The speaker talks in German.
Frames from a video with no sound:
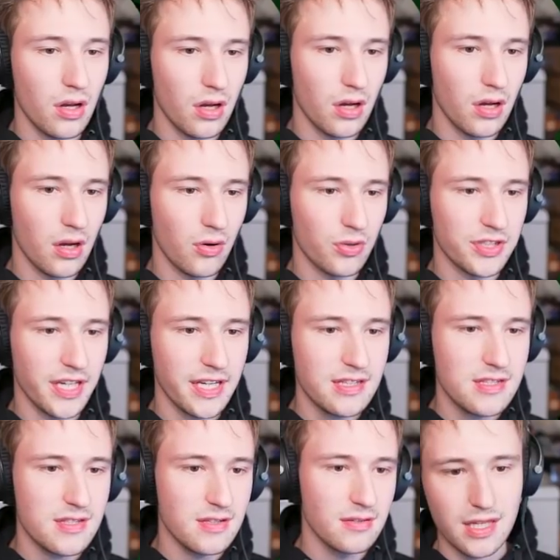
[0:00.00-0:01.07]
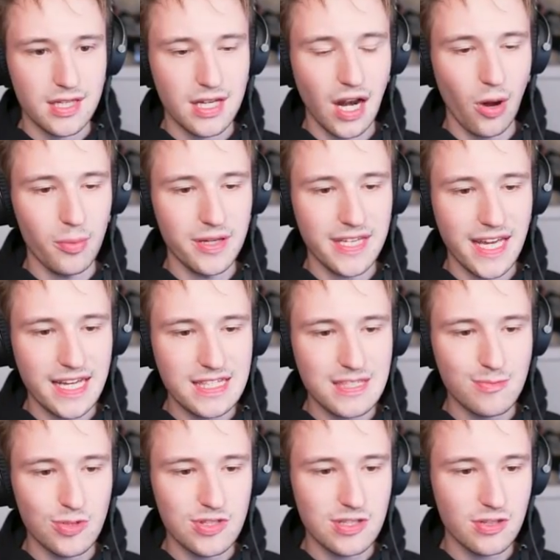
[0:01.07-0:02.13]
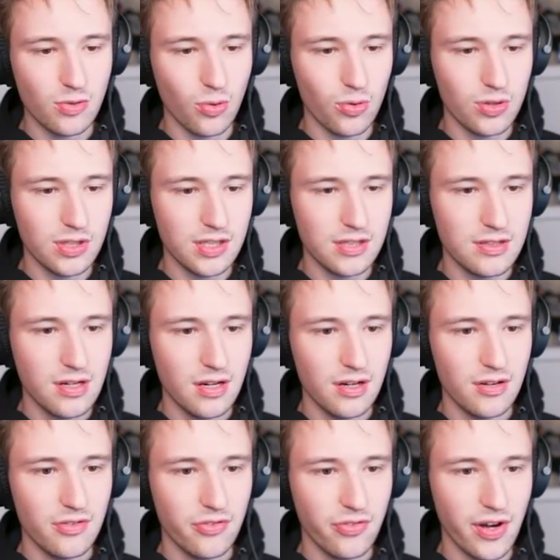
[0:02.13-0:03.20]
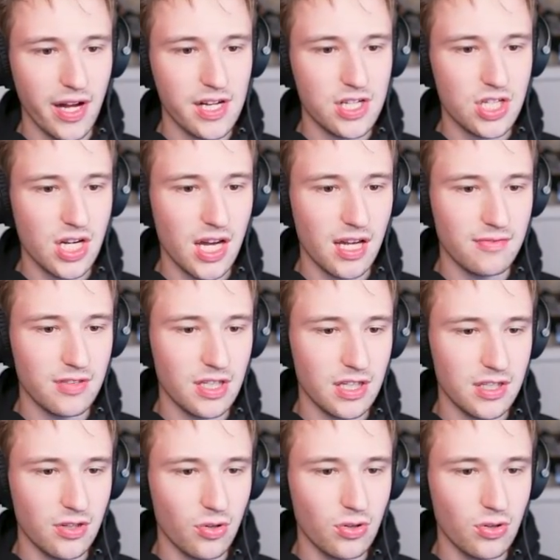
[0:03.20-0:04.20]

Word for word: Äh, und jetzt? Ich glaube, jetzt muss ich ohne... Fallschaden wieder hier